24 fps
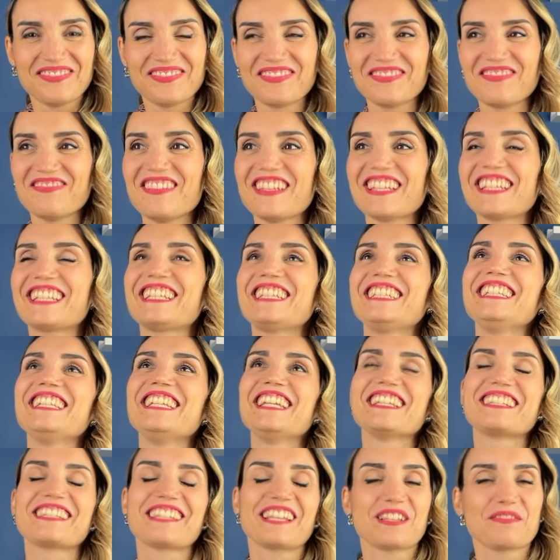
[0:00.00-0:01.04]
Mais qui
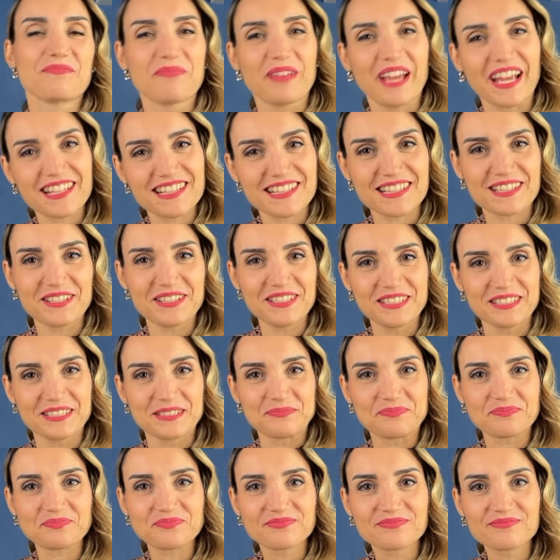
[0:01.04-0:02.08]
est cette personne
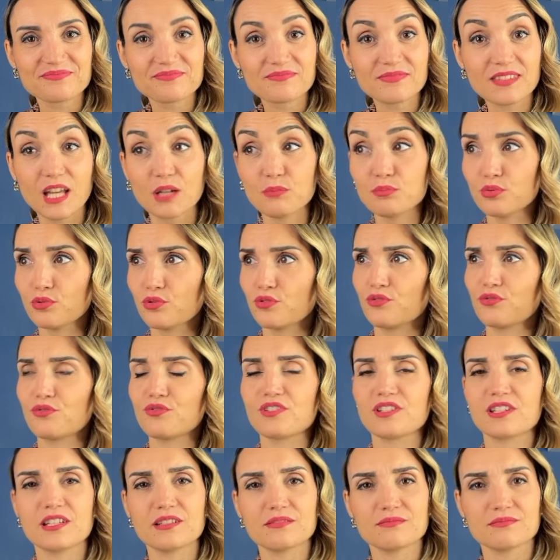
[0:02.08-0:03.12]
pour
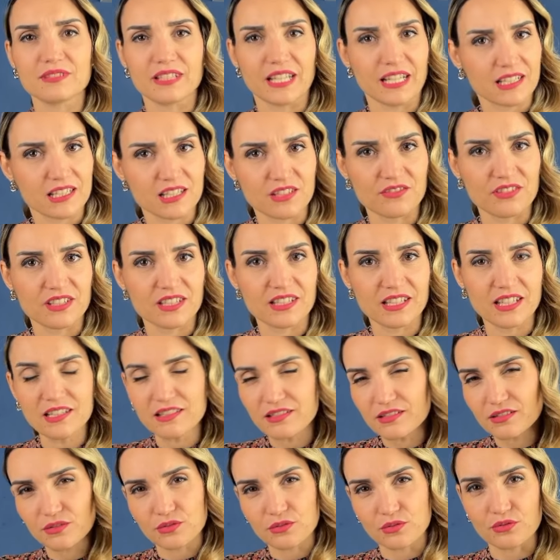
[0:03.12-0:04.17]
juger mon activité,
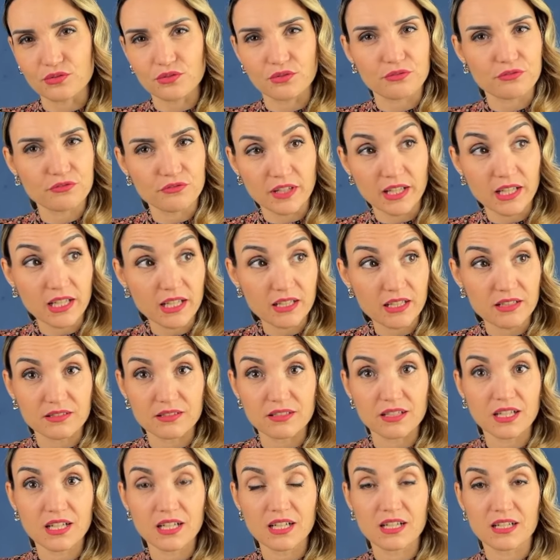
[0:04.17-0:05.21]
ce que je fais, euh,
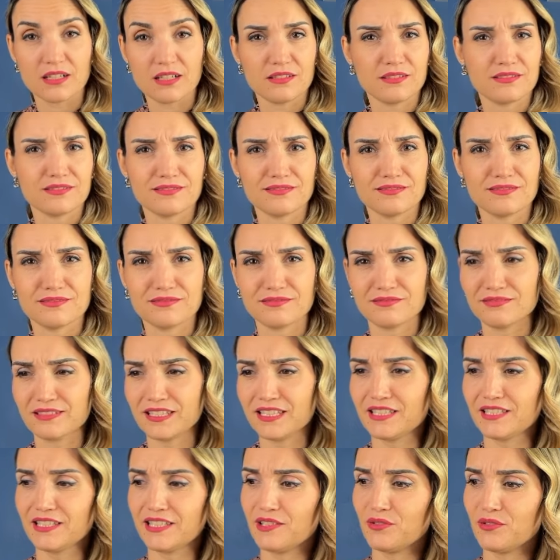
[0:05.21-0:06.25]
euh,
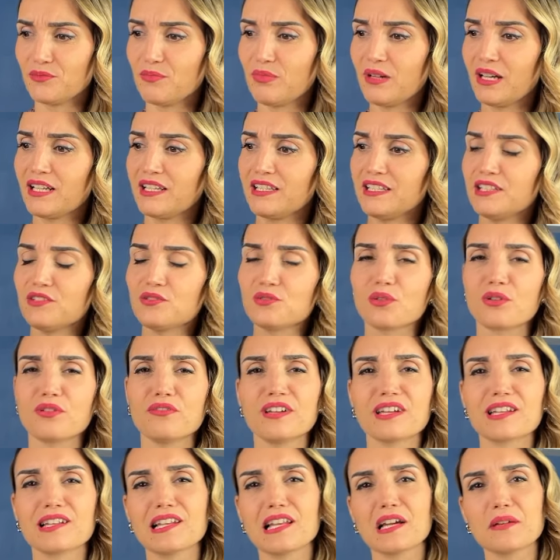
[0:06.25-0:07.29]
et, de balayer du
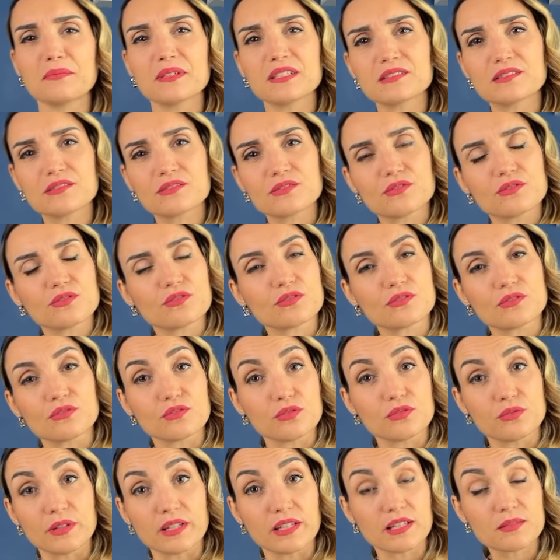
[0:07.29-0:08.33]
revers de la main ce que, ce que je
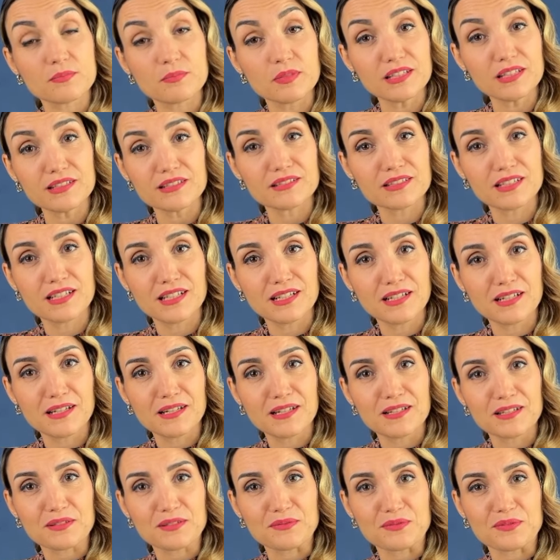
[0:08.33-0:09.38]
lui explique.
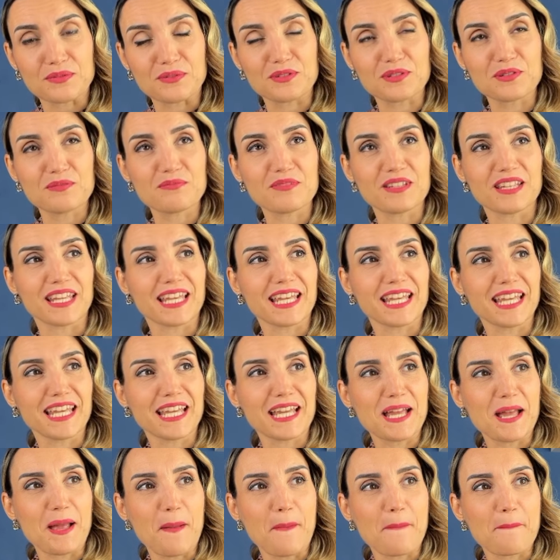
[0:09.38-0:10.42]
Je me suis dit, mais
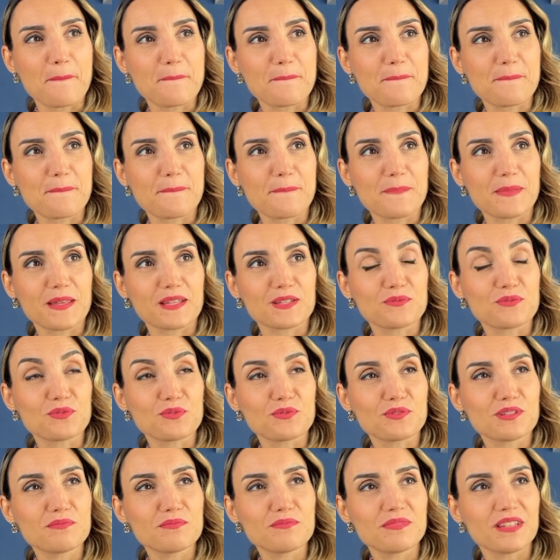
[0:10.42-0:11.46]
je me suis
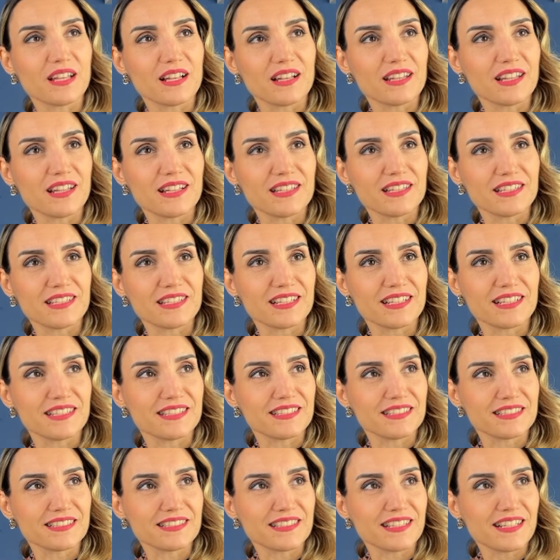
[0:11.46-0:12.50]
dit, mais elle, est, elle,
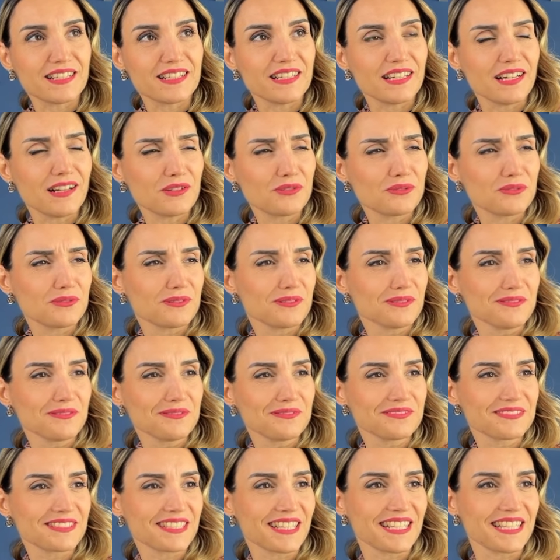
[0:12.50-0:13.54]
est, elle est
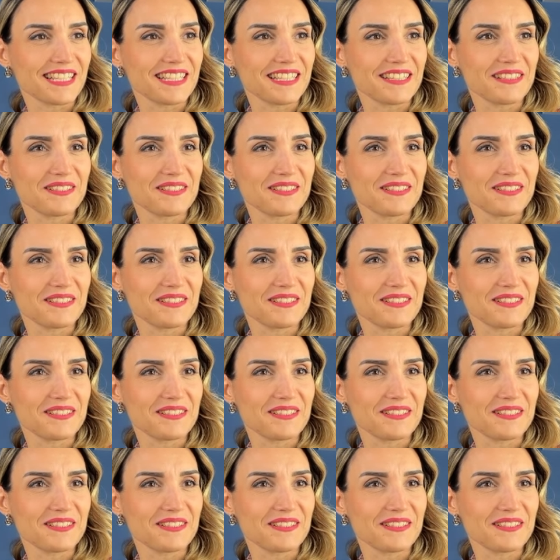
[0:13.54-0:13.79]
arrogante, elle est